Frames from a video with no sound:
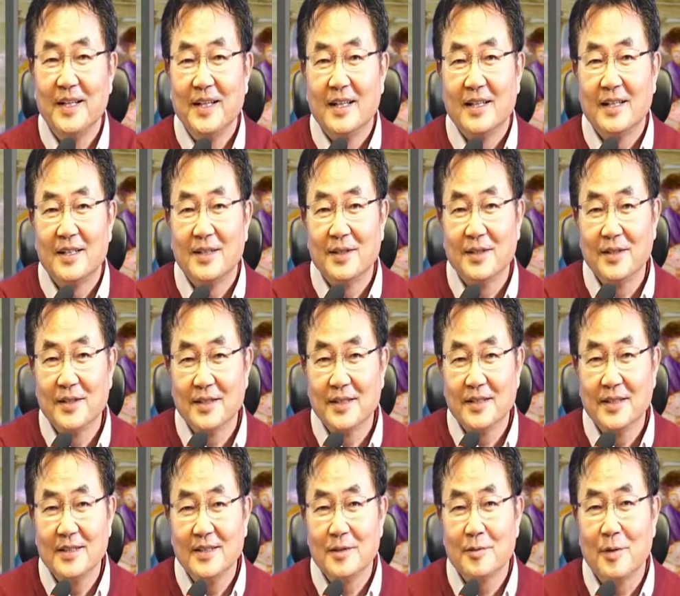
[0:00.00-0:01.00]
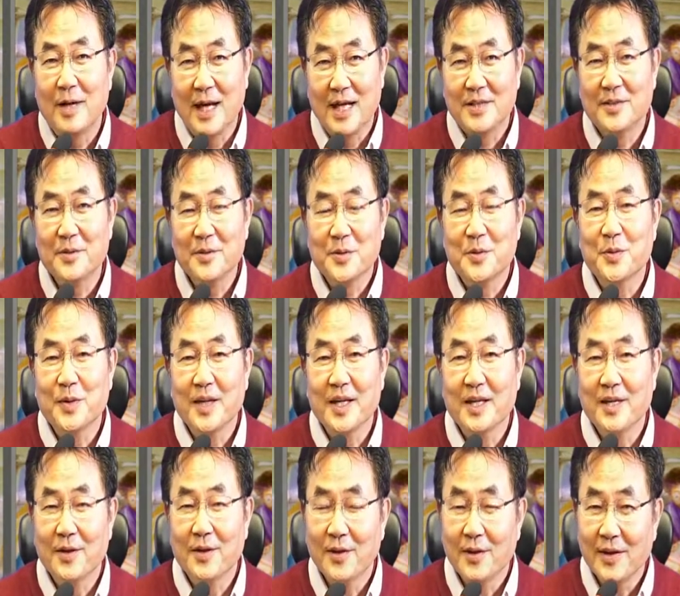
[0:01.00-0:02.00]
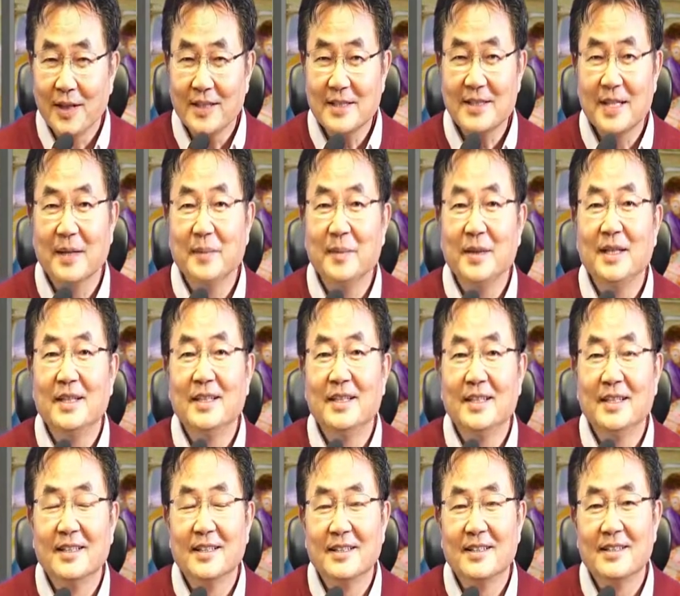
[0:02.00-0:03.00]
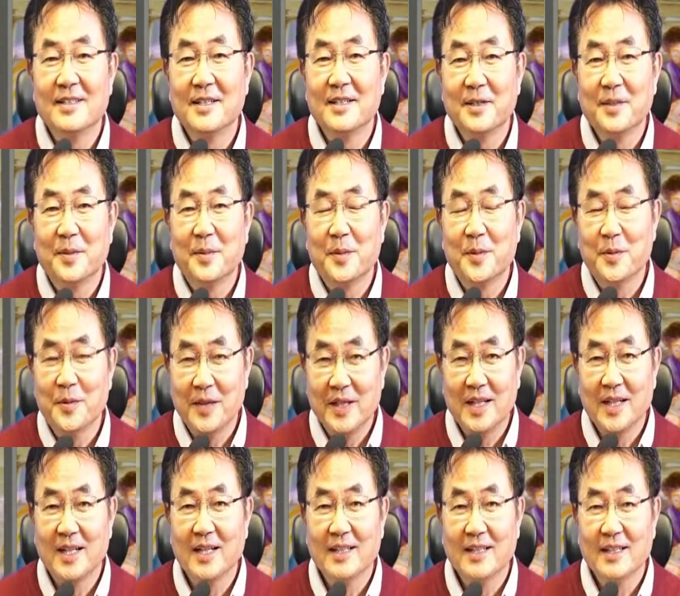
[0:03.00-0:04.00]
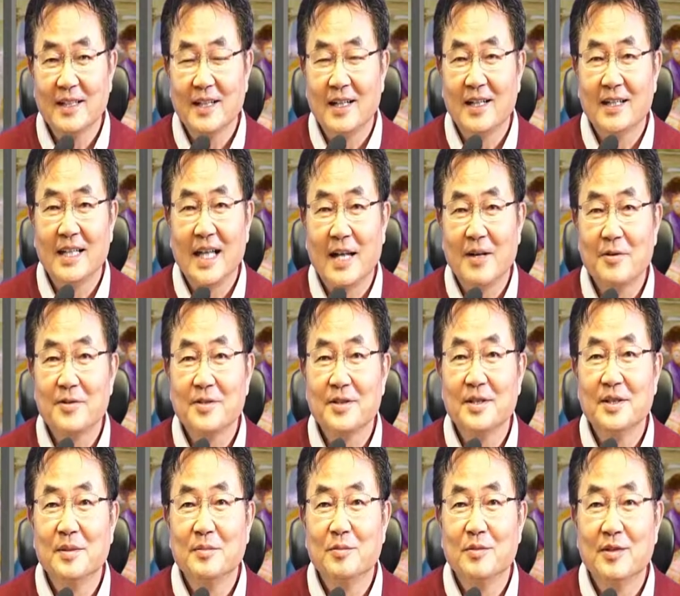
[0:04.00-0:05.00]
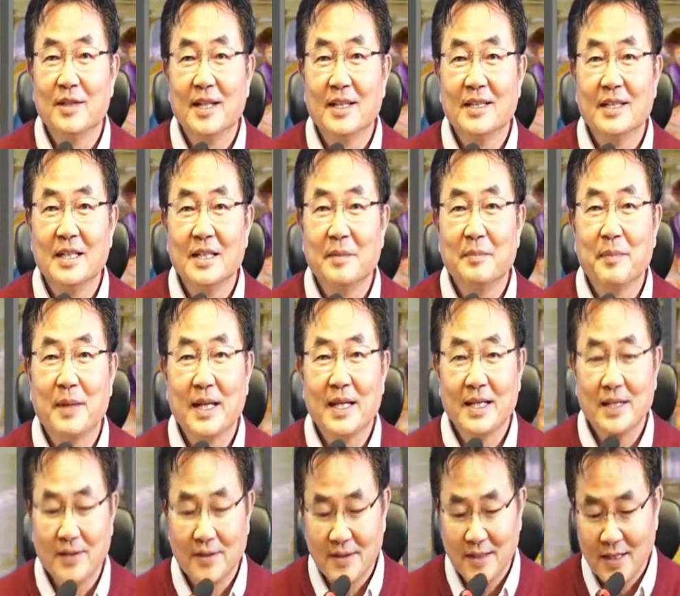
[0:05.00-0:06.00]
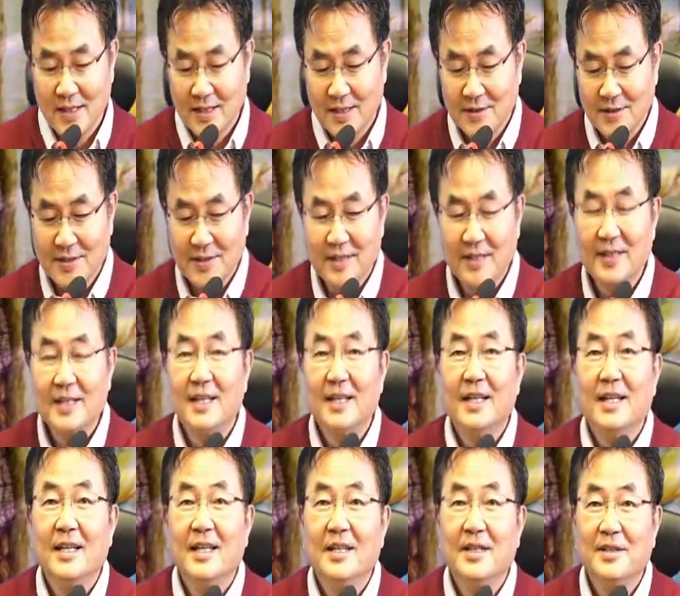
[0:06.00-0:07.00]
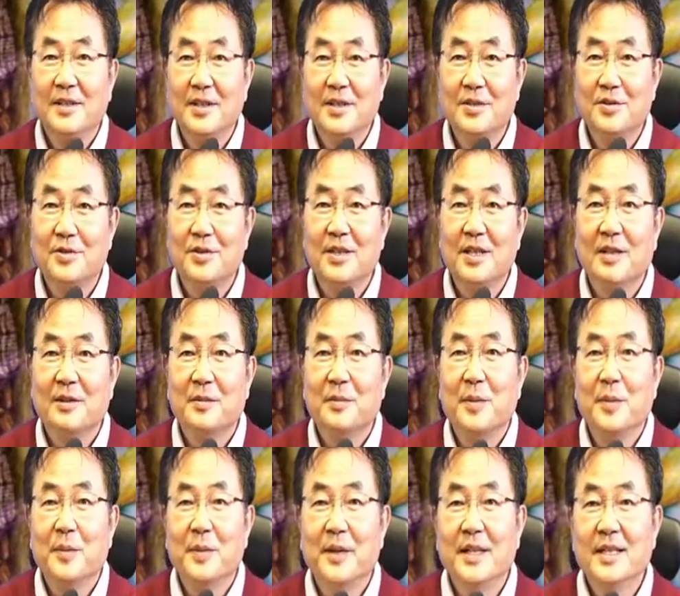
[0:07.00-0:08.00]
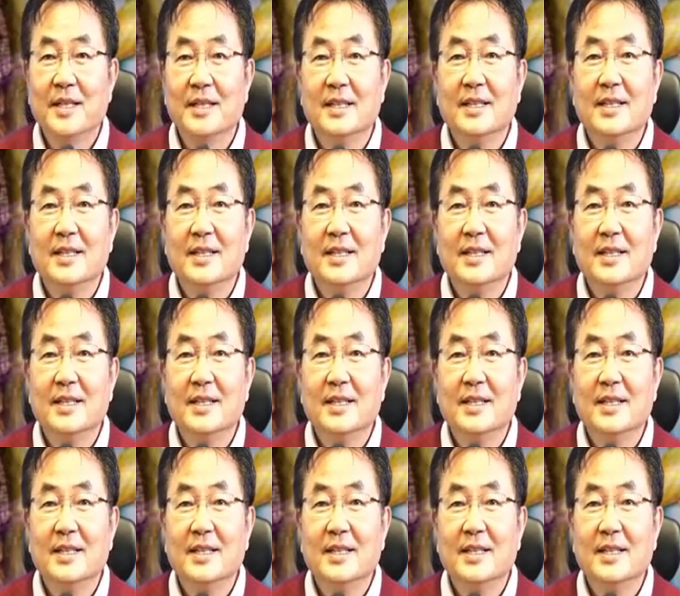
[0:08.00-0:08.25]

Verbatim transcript: 그런 그 과정 속에 여러 가지 재미있는 즐겁고 우리가 어, 나눌 수 있는 문화들이 발견되는 것이 이런 기술이라고 보면은